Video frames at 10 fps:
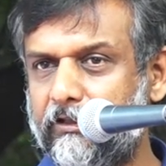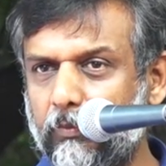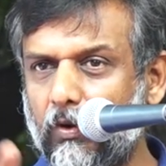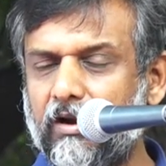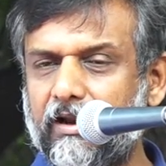இது
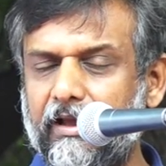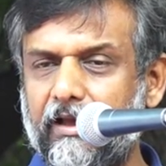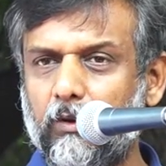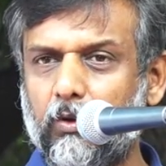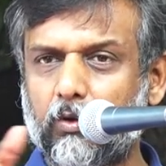போன்ற
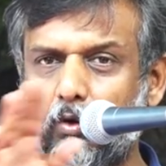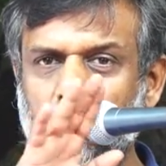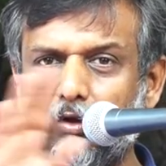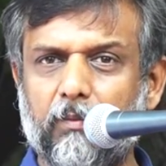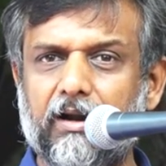ஒரு
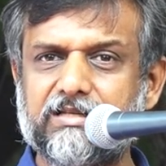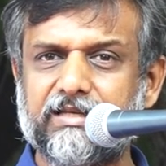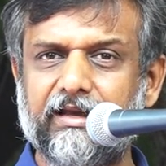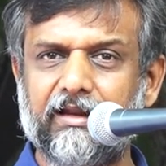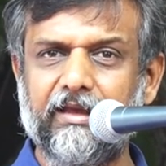கொடூரமான
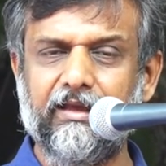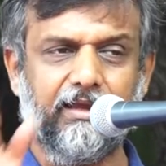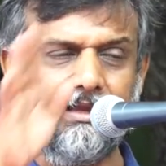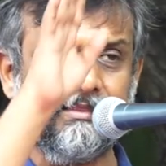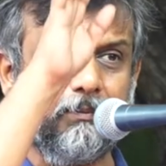செயலை
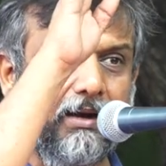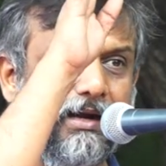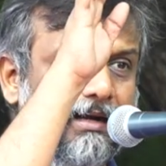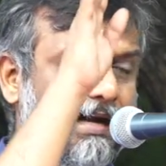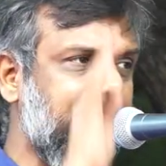இந்த
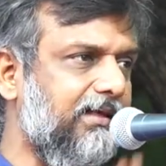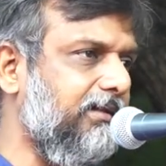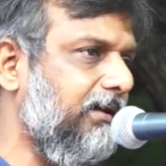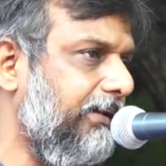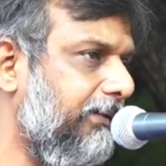மண்
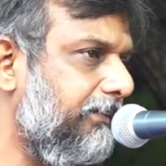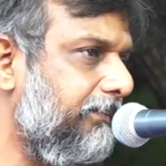கண்டதில்லை